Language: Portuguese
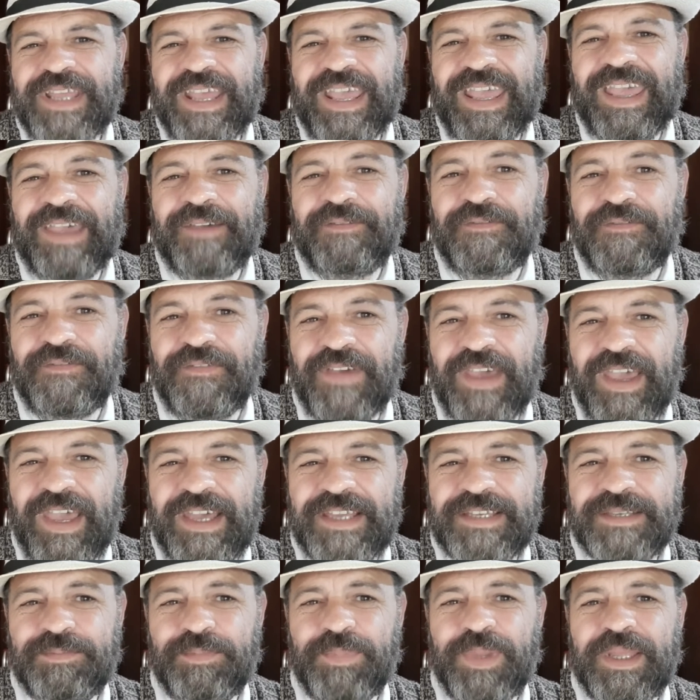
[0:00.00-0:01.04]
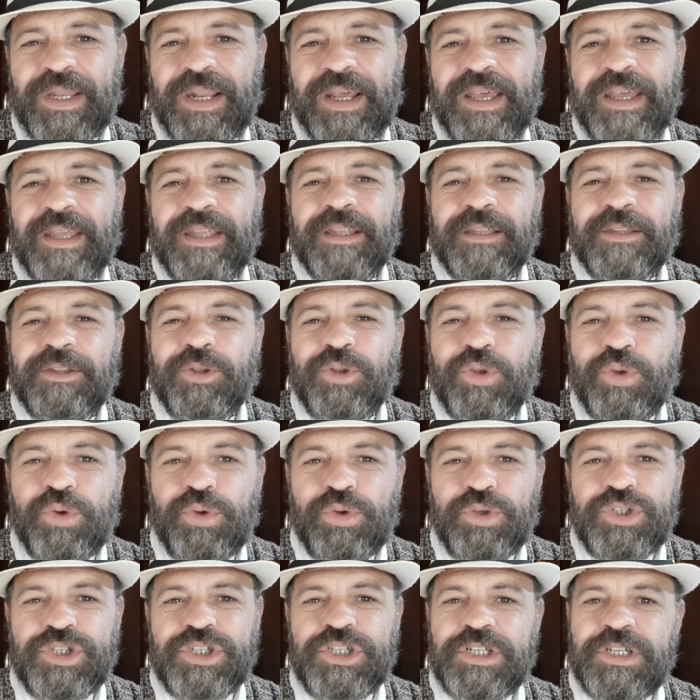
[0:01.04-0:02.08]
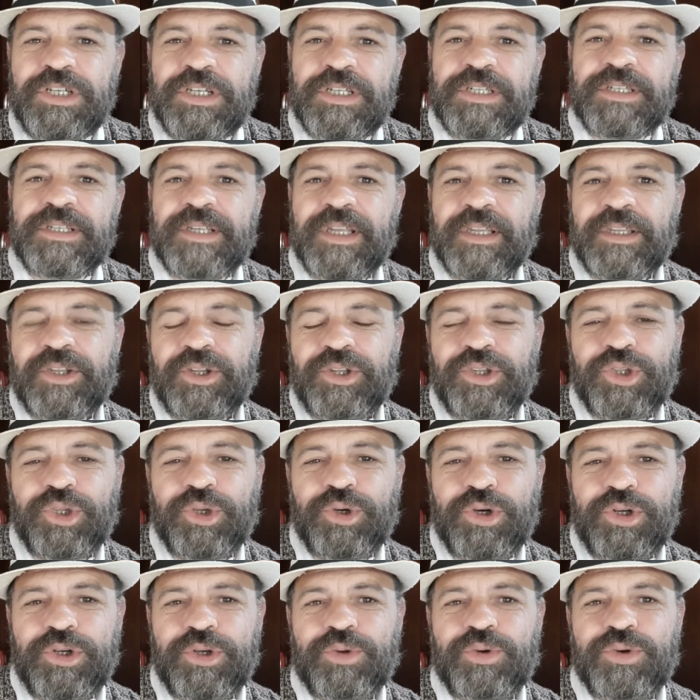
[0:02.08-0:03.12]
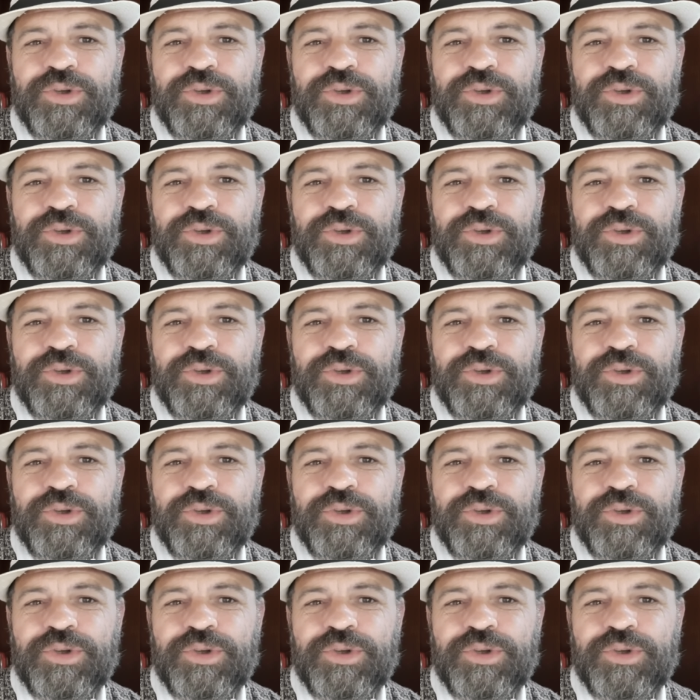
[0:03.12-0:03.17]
é véspera do dia de Santo Antônio,